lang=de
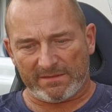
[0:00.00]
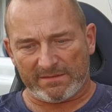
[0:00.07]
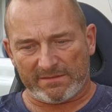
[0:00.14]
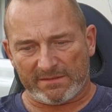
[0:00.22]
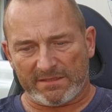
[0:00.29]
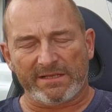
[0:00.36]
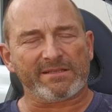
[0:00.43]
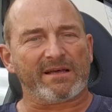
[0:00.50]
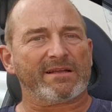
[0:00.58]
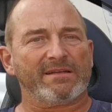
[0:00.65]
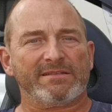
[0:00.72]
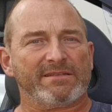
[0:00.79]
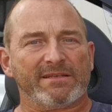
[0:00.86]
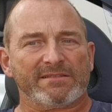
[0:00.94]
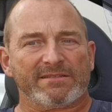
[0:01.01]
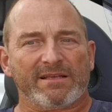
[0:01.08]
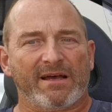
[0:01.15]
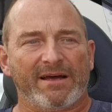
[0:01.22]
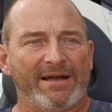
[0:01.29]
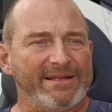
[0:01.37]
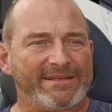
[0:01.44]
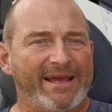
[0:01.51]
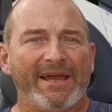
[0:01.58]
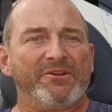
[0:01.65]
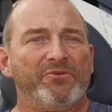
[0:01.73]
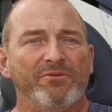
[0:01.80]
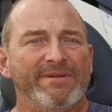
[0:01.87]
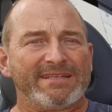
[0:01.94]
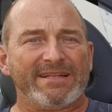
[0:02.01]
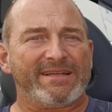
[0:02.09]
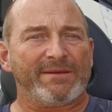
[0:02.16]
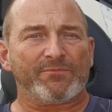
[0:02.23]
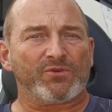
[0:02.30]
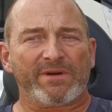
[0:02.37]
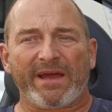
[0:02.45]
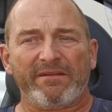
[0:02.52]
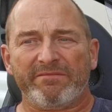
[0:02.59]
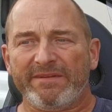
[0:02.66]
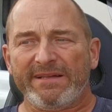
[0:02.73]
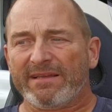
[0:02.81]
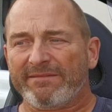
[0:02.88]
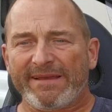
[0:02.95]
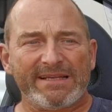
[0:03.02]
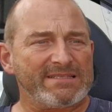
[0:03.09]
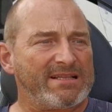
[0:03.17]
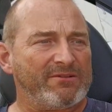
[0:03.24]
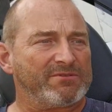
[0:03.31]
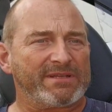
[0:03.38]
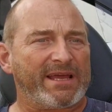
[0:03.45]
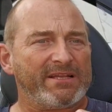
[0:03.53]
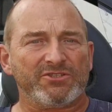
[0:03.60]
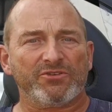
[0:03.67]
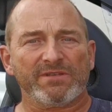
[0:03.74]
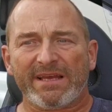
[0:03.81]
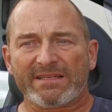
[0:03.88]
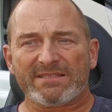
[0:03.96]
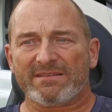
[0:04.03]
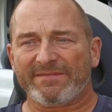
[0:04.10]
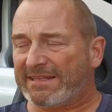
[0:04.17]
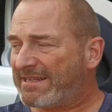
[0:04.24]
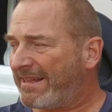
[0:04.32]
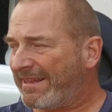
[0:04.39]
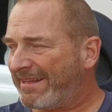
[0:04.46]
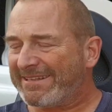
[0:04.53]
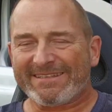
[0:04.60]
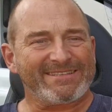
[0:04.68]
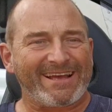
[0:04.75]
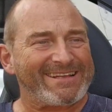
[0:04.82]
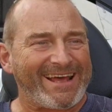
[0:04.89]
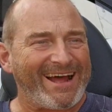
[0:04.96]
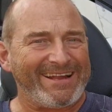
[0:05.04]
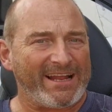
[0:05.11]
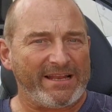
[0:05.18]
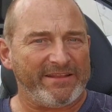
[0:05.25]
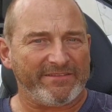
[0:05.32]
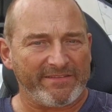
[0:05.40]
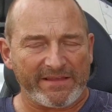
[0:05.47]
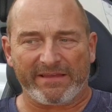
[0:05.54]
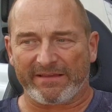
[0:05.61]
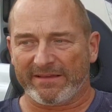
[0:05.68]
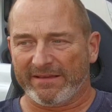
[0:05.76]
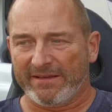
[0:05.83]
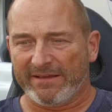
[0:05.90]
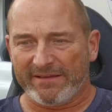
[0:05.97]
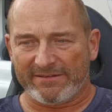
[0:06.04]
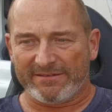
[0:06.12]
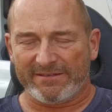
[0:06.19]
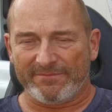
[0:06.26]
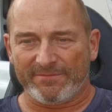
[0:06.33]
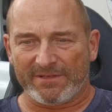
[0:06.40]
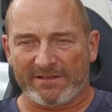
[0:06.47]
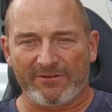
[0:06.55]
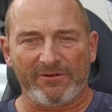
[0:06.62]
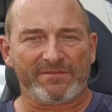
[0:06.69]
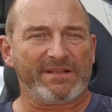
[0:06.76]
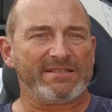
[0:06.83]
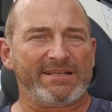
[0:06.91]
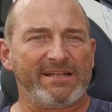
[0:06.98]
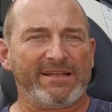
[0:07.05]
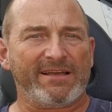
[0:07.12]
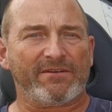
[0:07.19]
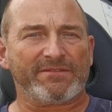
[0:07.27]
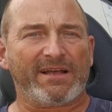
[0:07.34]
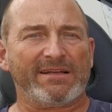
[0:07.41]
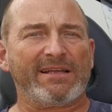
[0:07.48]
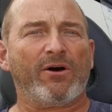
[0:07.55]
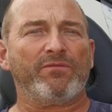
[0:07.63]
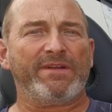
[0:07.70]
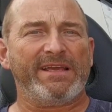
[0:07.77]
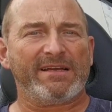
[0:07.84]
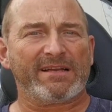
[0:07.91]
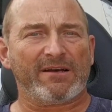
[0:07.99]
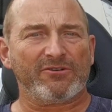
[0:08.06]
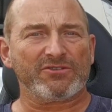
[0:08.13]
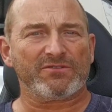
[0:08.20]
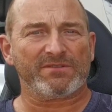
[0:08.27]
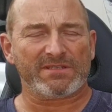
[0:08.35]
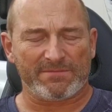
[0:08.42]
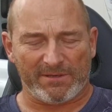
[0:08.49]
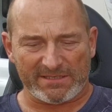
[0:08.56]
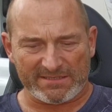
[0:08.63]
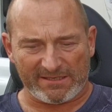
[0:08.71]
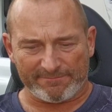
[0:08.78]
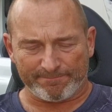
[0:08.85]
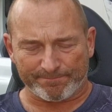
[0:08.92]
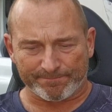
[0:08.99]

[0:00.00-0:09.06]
das liegt daran, dass da halt kein Ölwechsel gibt und kein Filterwechsel und kein Zündkerzenwechsel. Das hat er halt alles nicht. Ähm, das läuft letztendlich auf ein Handauflegen raus und das war's dann.